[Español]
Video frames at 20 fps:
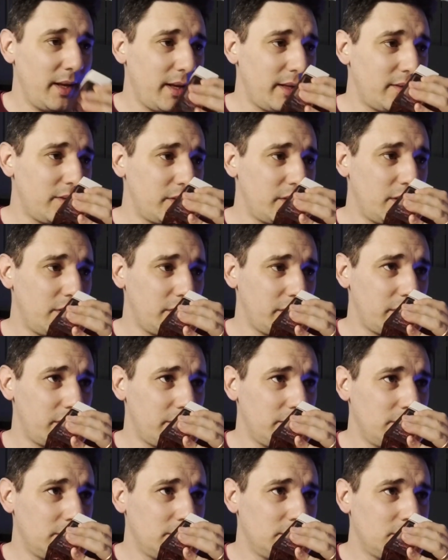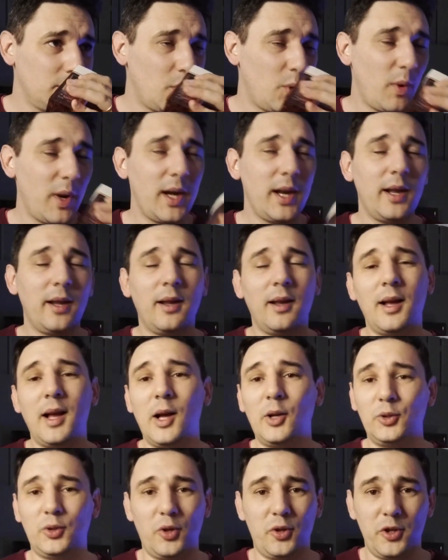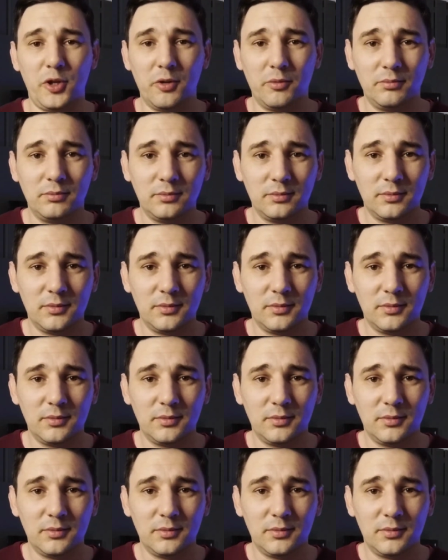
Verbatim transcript: Esto chicos huele a otoño.